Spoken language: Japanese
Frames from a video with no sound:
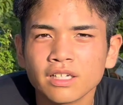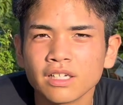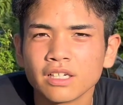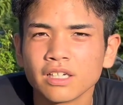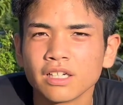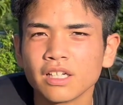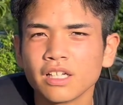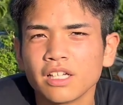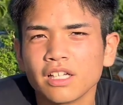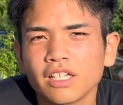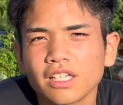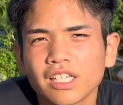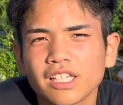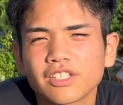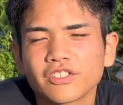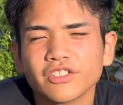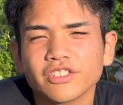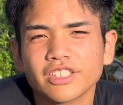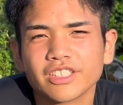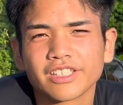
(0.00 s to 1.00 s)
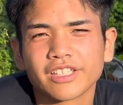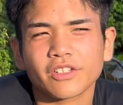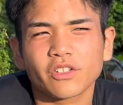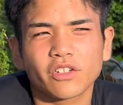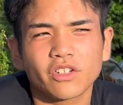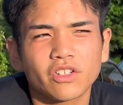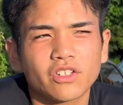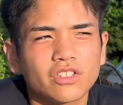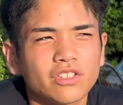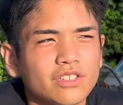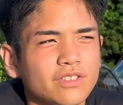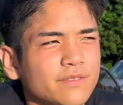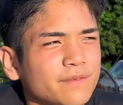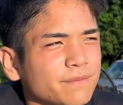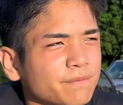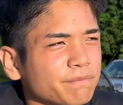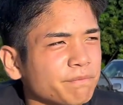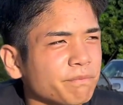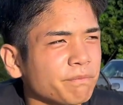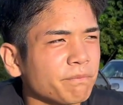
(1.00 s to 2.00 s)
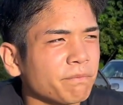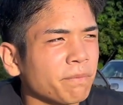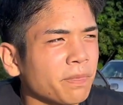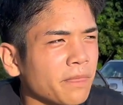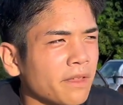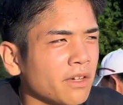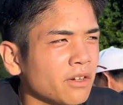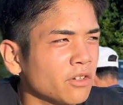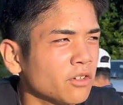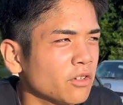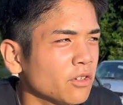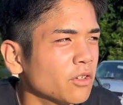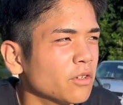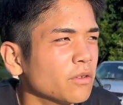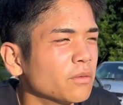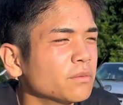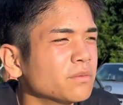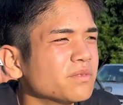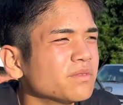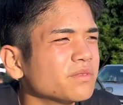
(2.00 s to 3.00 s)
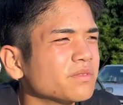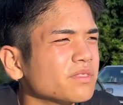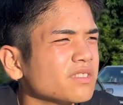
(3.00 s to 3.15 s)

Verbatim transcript: かしロバの中ではバチクソイケメンで